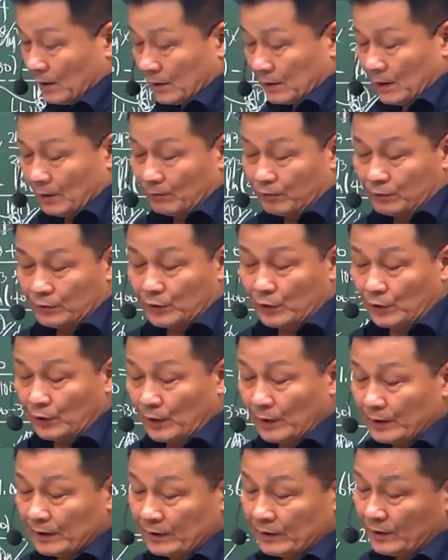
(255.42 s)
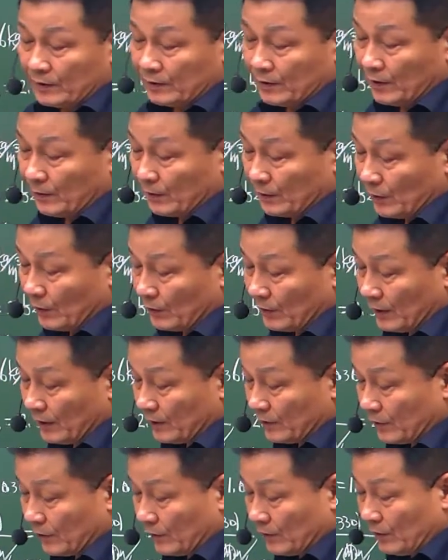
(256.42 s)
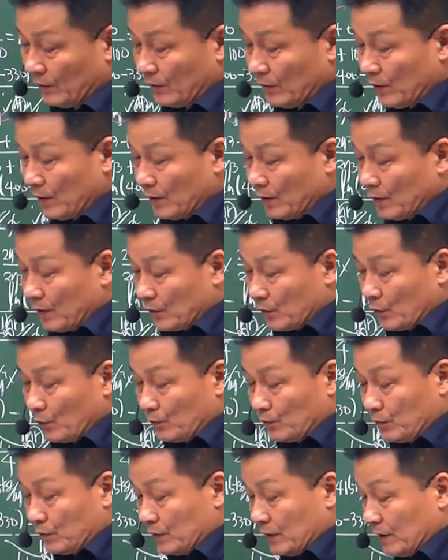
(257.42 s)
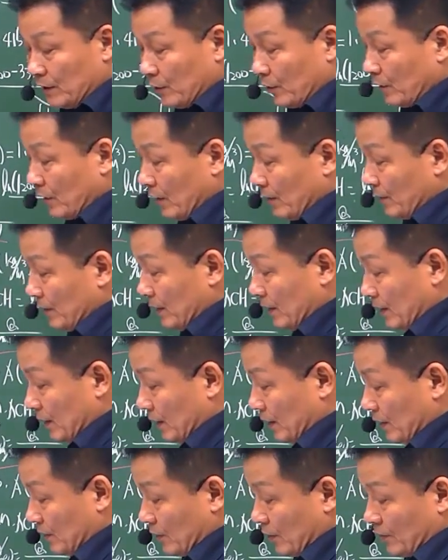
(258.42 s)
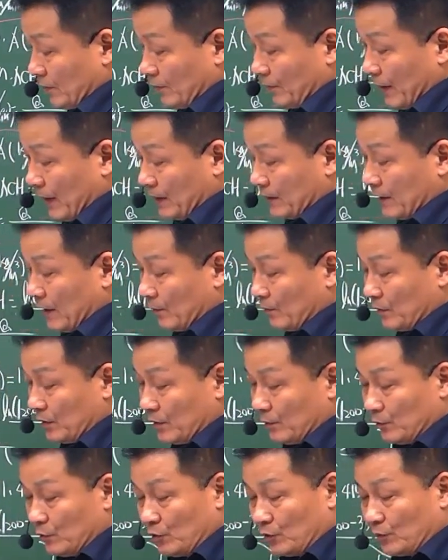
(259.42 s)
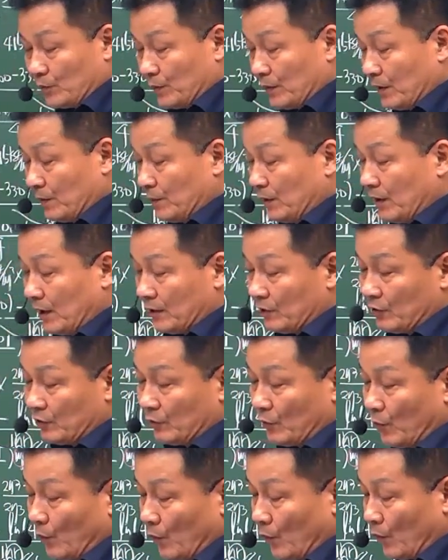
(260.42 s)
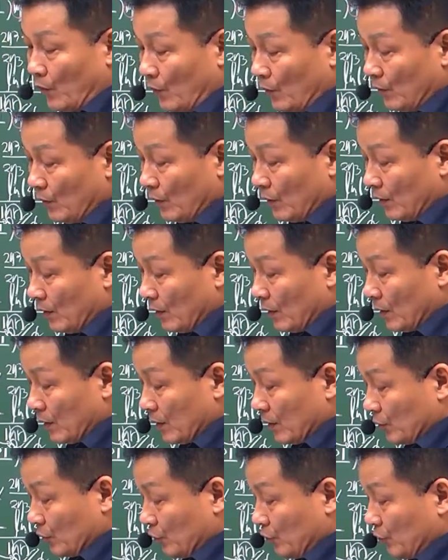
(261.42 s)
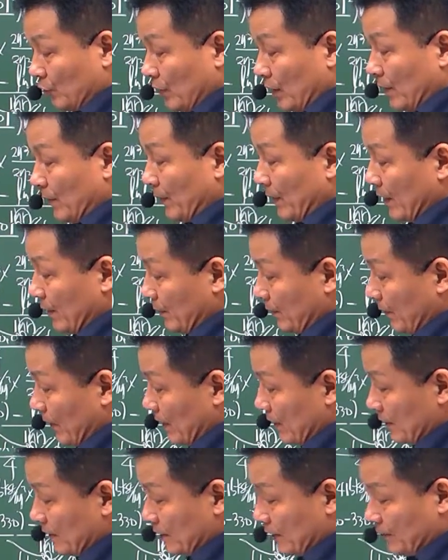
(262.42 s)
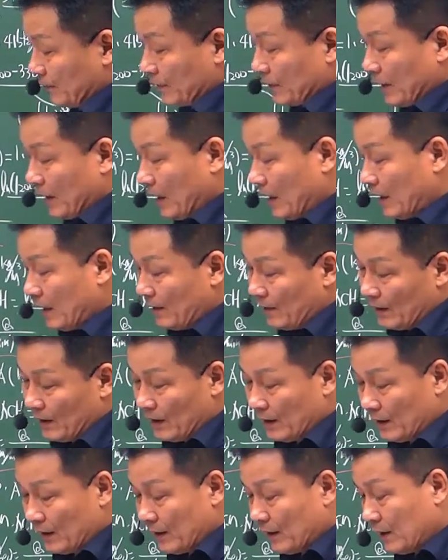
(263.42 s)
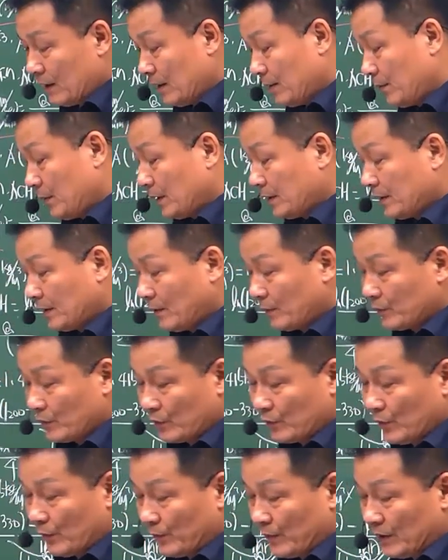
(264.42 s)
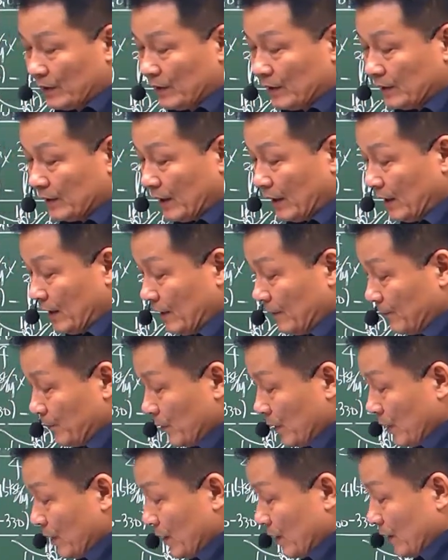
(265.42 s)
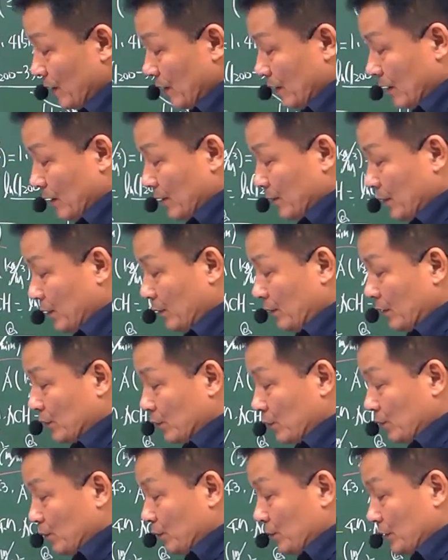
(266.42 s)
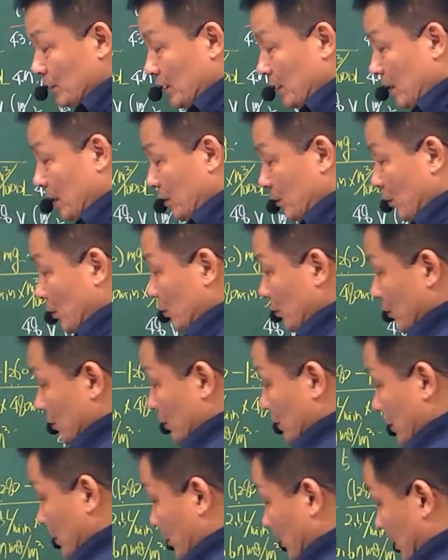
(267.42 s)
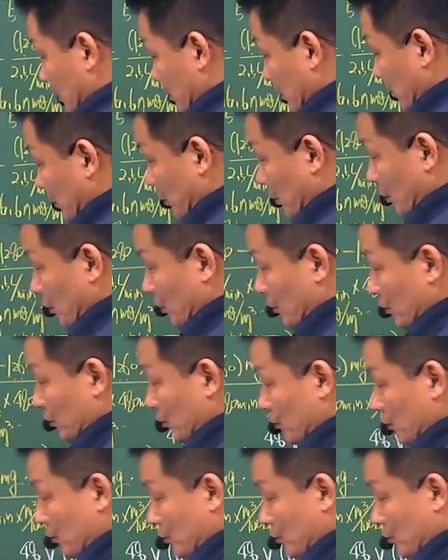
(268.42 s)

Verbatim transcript: 자, 북서거액이 시스템이 설계해서 송풍기 전압이 136mm의 H2O, Q가 184 메타3승포 민일 때 필요한 송풍기의 동력을 킬로와트로, 효율은